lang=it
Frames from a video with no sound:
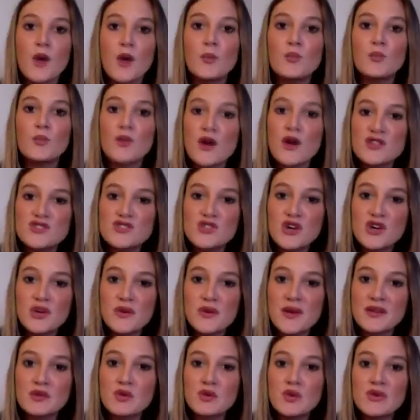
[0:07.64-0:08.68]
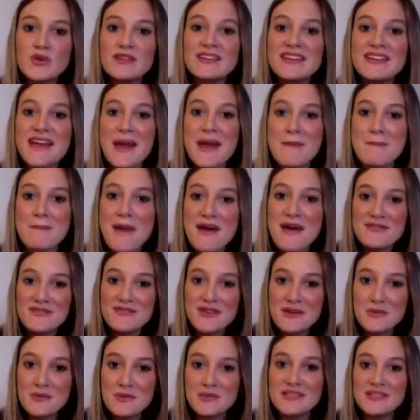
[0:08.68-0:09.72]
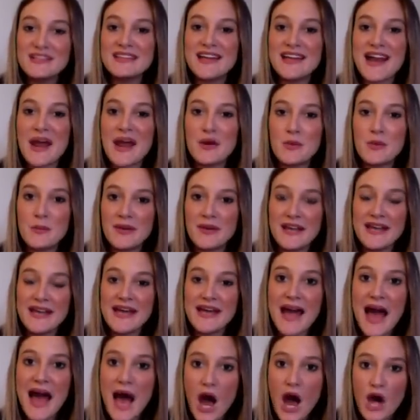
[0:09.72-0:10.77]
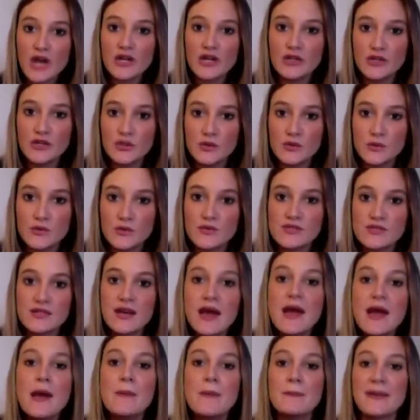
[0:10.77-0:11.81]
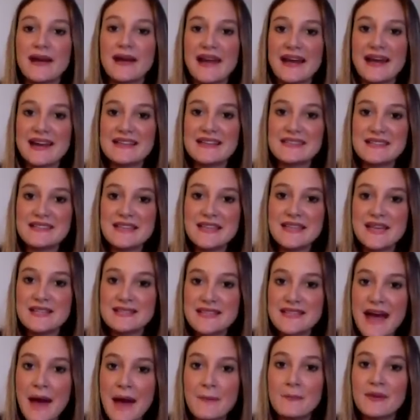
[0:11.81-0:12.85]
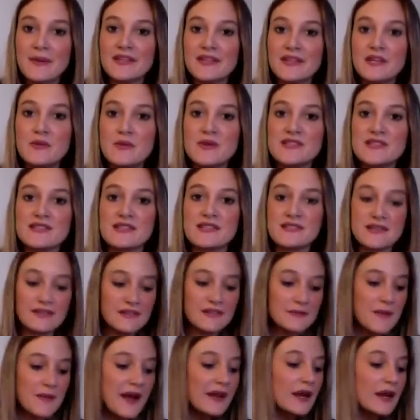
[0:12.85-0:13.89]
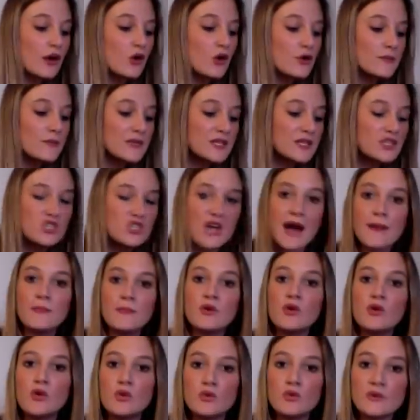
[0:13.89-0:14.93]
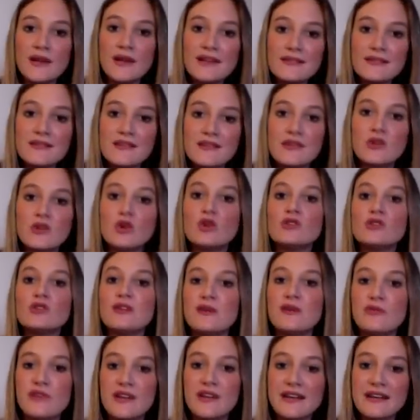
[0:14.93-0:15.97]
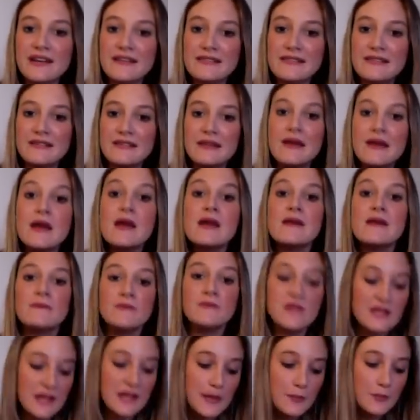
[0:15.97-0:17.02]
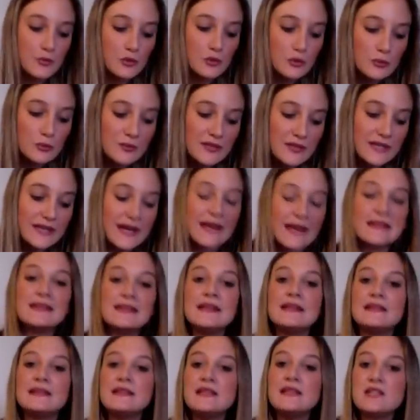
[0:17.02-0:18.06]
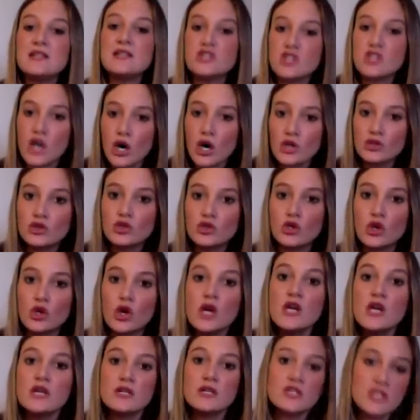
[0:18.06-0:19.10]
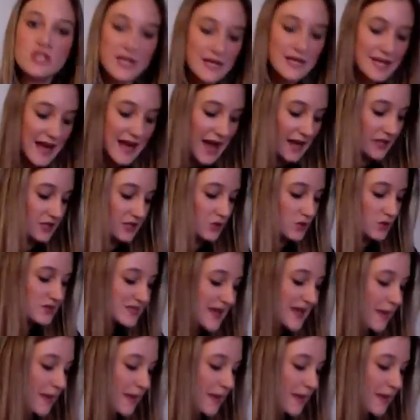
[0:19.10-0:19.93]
Buongiorno a tutti e benvenuti nella rubrica Art News. Per la rassegna stampa di questa settimana cominciamo con un articolo del venerdì di Repubblica del 18 gennaio.